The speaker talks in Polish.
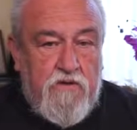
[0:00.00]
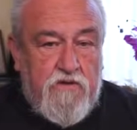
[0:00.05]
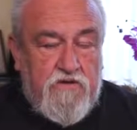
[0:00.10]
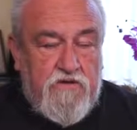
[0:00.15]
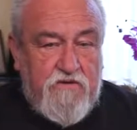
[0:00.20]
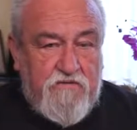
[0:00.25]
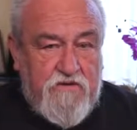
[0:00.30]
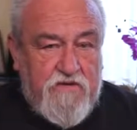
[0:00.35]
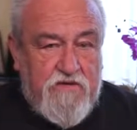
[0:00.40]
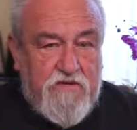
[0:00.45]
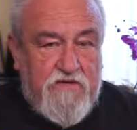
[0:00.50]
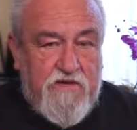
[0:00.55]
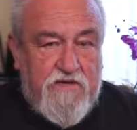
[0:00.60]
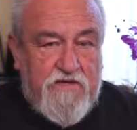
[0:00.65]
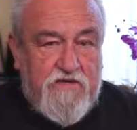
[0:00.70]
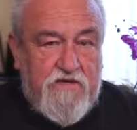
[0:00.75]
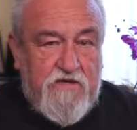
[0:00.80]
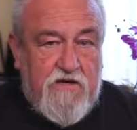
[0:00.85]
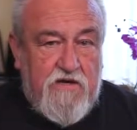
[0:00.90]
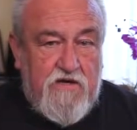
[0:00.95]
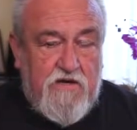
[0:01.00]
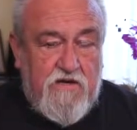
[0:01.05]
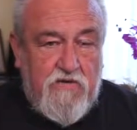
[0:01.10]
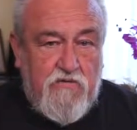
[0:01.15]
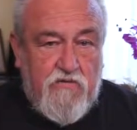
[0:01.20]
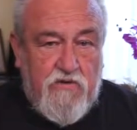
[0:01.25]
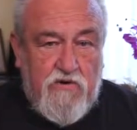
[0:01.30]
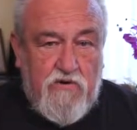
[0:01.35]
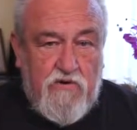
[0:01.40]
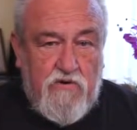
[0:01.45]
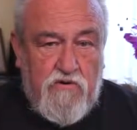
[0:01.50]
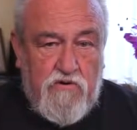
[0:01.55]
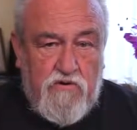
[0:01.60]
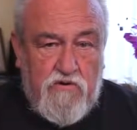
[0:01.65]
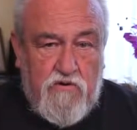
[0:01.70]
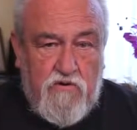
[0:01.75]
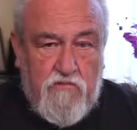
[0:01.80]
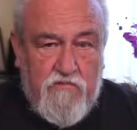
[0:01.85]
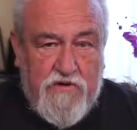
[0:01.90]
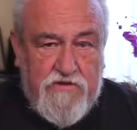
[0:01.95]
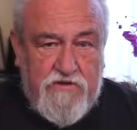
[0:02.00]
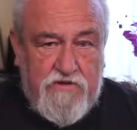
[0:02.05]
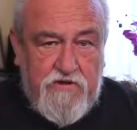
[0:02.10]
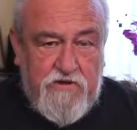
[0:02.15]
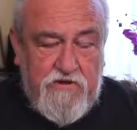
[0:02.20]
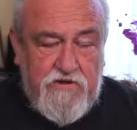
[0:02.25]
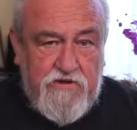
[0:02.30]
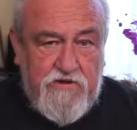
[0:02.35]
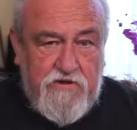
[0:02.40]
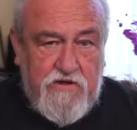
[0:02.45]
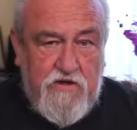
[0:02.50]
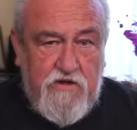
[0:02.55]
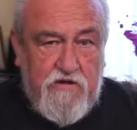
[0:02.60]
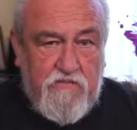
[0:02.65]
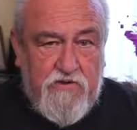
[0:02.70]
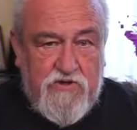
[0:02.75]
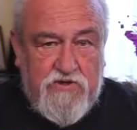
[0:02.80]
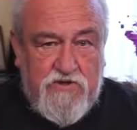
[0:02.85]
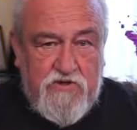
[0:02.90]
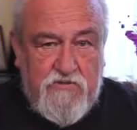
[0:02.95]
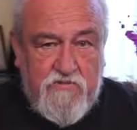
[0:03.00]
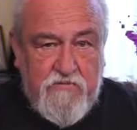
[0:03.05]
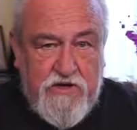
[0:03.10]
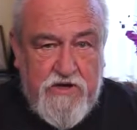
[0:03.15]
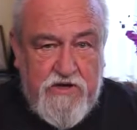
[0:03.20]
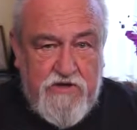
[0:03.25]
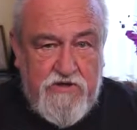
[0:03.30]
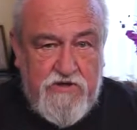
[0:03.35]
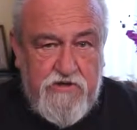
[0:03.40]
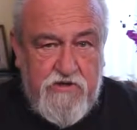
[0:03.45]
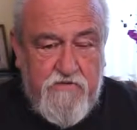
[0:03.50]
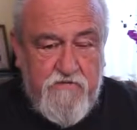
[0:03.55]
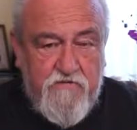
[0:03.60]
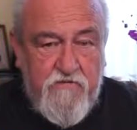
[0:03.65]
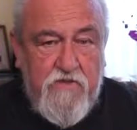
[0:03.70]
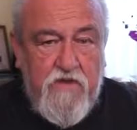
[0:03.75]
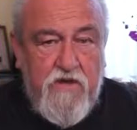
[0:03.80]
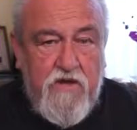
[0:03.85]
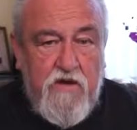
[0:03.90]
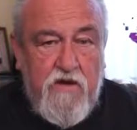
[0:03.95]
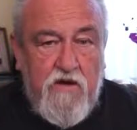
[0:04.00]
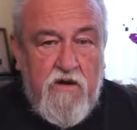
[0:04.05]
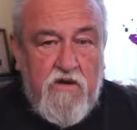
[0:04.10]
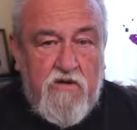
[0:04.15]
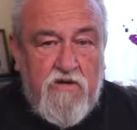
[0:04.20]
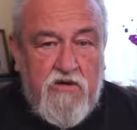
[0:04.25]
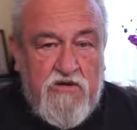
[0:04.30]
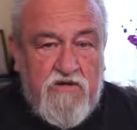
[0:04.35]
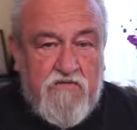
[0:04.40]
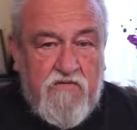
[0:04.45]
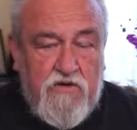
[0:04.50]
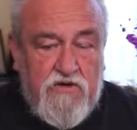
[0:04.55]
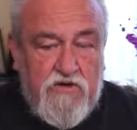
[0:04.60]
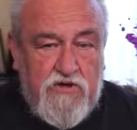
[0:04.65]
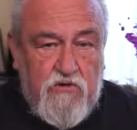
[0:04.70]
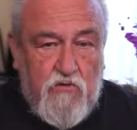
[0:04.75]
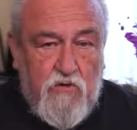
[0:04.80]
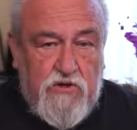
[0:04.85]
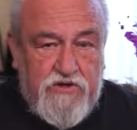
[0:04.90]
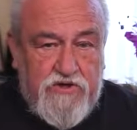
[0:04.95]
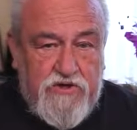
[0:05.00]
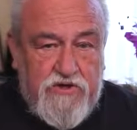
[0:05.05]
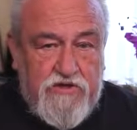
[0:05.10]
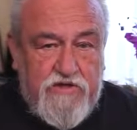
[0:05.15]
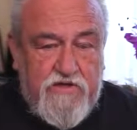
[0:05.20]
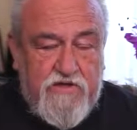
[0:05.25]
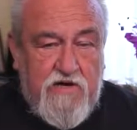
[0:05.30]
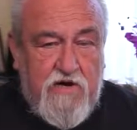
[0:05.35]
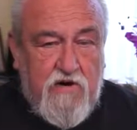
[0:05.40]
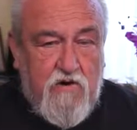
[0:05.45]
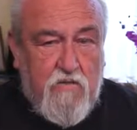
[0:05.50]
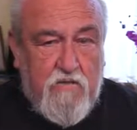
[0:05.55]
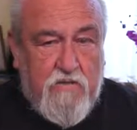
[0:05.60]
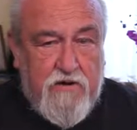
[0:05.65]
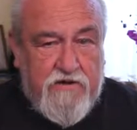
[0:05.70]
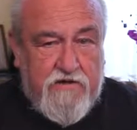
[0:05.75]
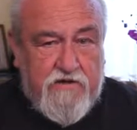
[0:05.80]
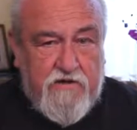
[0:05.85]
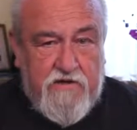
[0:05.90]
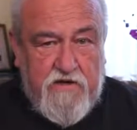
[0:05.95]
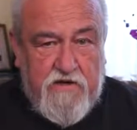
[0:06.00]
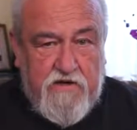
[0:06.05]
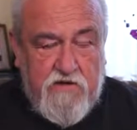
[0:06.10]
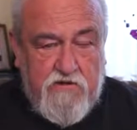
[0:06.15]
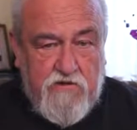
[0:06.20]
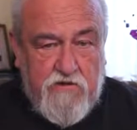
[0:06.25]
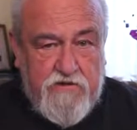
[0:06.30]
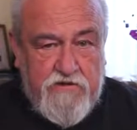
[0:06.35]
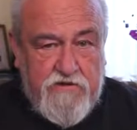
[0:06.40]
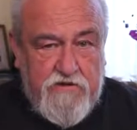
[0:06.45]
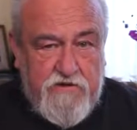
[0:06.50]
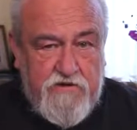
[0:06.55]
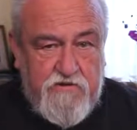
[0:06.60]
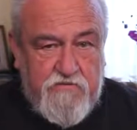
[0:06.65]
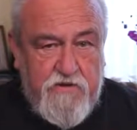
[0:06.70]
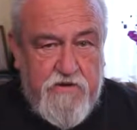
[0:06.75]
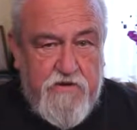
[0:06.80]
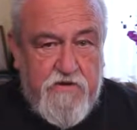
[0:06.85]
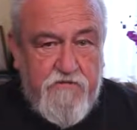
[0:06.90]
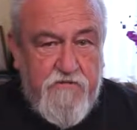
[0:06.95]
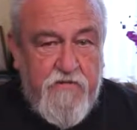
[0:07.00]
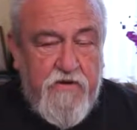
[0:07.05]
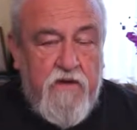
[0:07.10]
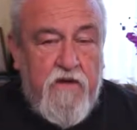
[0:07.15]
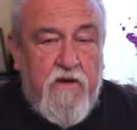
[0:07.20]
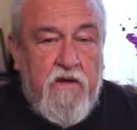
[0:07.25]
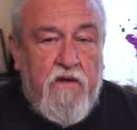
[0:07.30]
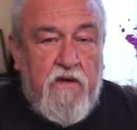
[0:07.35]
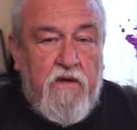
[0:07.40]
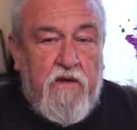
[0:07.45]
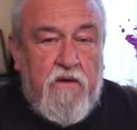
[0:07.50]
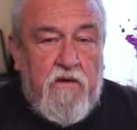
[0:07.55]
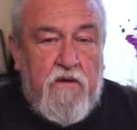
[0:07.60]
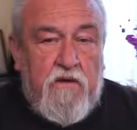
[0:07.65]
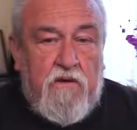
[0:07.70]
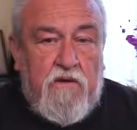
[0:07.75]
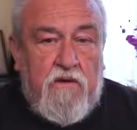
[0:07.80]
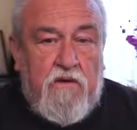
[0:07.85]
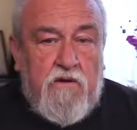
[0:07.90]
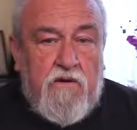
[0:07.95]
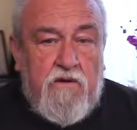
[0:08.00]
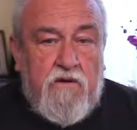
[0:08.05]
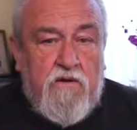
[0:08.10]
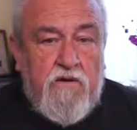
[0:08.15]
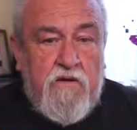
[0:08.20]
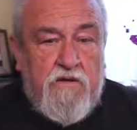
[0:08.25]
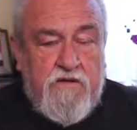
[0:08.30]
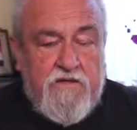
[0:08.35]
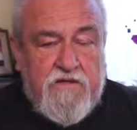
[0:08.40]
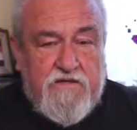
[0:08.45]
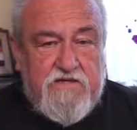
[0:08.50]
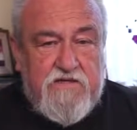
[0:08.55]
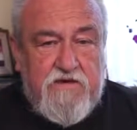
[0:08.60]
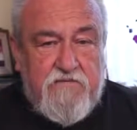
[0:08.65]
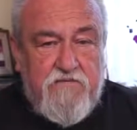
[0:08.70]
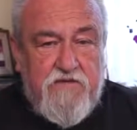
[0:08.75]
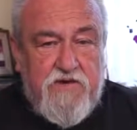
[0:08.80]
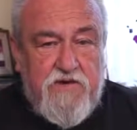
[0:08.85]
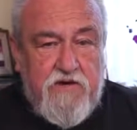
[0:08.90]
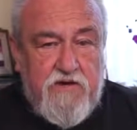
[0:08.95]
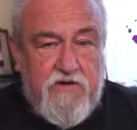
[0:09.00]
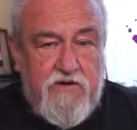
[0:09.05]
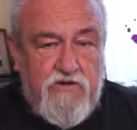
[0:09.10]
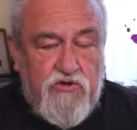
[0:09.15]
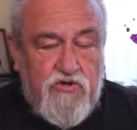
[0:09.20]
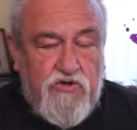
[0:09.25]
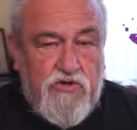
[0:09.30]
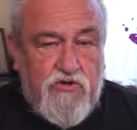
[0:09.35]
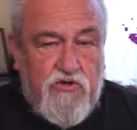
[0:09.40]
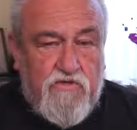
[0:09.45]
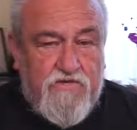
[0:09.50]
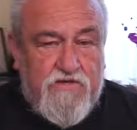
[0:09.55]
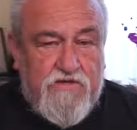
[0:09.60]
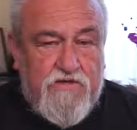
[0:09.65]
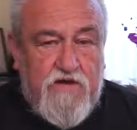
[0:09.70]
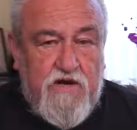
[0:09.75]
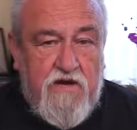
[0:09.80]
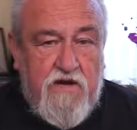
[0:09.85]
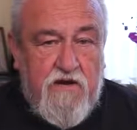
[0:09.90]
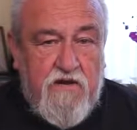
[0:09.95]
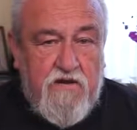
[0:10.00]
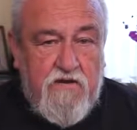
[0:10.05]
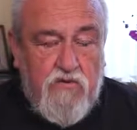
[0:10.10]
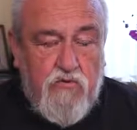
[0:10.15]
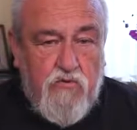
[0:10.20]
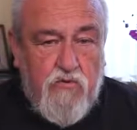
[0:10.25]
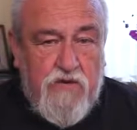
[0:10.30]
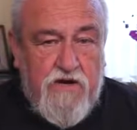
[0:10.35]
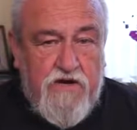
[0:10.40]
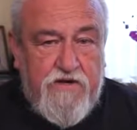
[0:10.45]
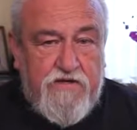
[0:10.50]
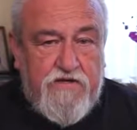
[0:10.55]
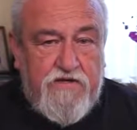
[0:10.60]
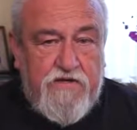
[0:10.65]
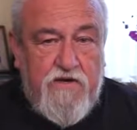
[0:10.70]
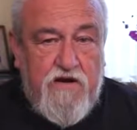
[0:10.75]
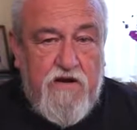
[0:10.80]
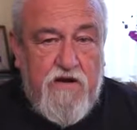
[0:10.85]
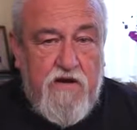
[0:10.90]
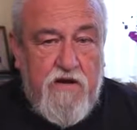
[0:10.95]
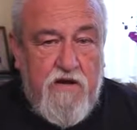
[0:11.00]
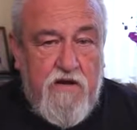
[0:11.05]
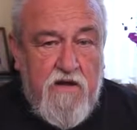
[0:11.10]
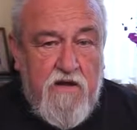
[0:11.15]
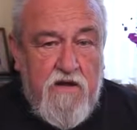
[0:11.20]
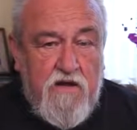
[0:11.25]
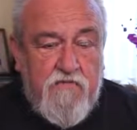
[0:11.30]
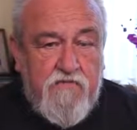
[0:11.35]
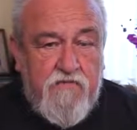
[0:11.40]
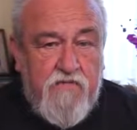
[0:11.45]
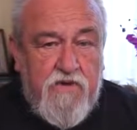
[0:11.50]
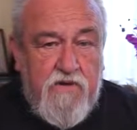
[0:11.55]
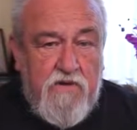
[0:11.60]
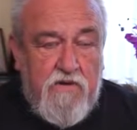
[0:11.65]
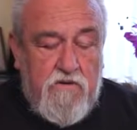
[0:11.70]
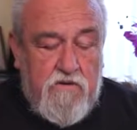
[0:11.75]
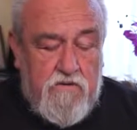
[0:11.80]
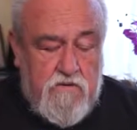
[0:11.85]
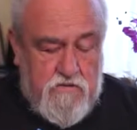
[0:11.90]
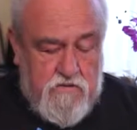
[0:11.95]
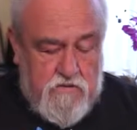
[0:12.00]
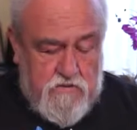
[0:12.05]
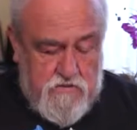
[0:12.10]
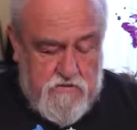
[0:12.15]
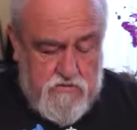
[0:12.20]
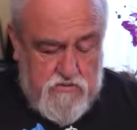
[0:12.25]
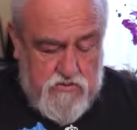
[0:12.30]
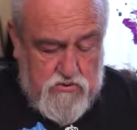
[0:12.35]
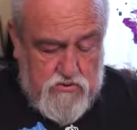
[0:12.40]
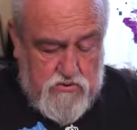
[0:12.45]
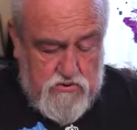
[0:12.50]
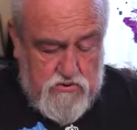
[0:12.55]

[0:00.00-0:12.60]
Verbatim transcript: Cywilizacje, które obecnie istnieją, jest ich pięć. To jest właśnie łacińska, oparta na katolicyzmie, następnie żydowska, turańska, yy,